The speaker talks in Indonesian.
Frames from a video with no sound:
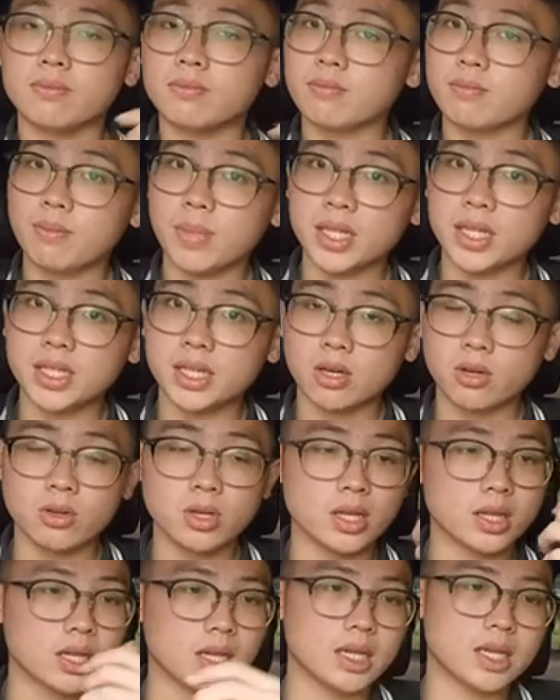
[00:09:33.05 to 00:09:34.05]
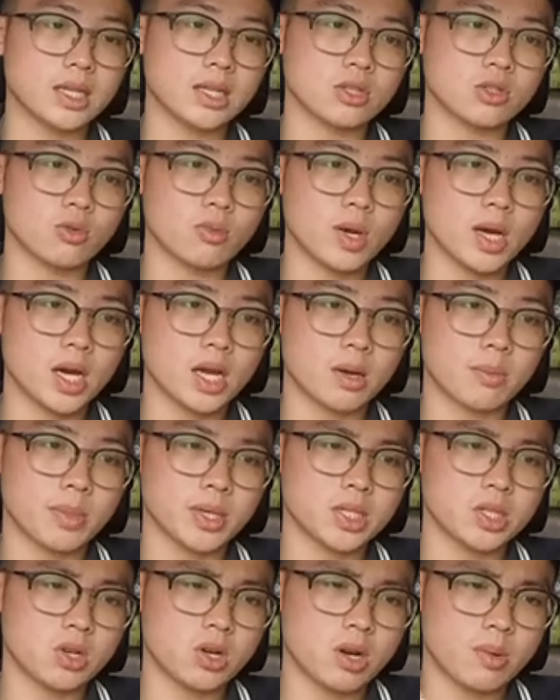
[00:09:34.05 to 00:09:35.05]
Pajero yang tadi kita coba karena
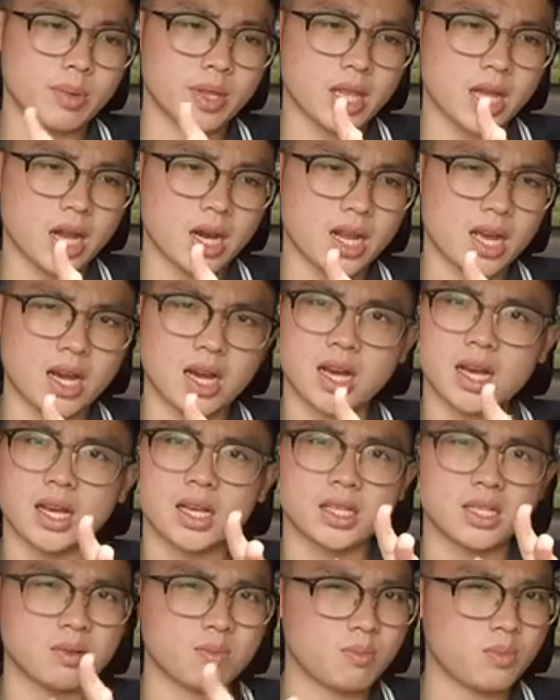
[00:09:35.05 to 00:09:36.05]
Pajero dapat ada angka 10